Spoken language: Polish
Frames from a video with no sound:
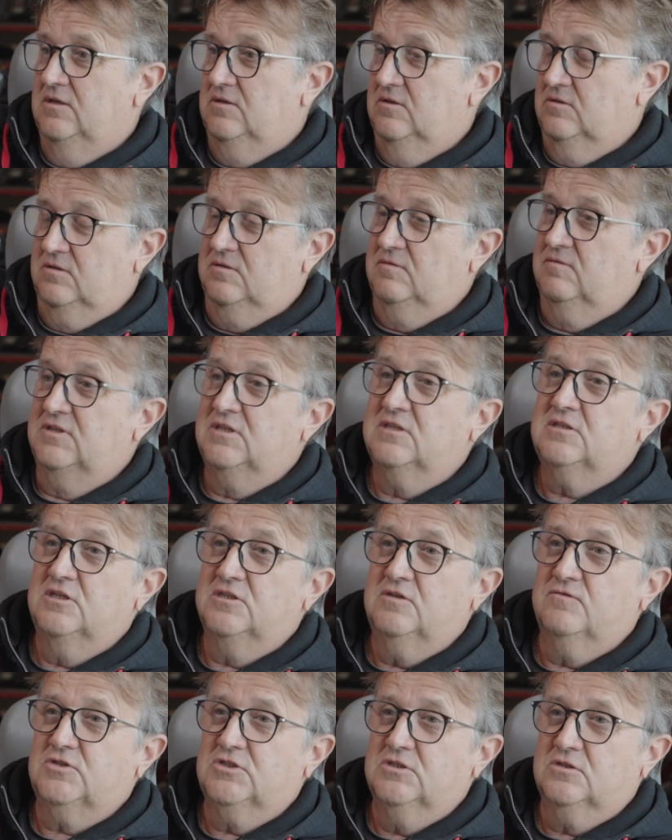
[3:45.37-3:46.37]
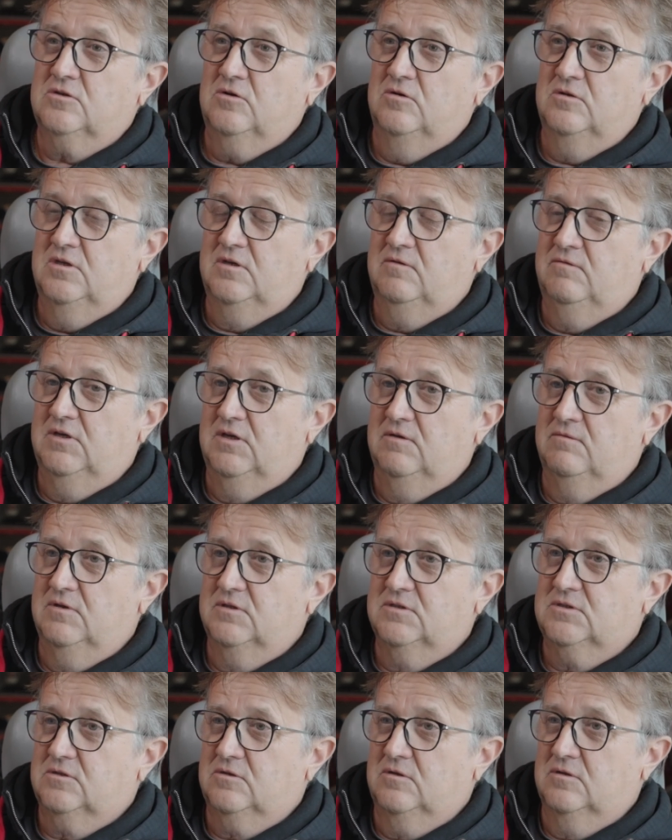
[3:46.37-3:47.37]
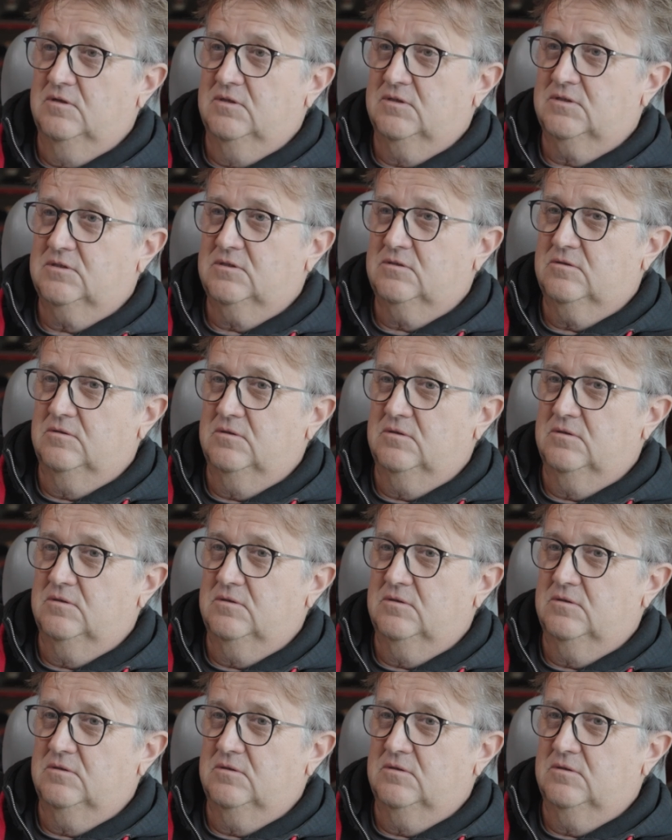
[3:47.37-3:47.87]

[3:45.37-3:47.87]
no to w zasadzie wszystko o nich wie, więc to jest,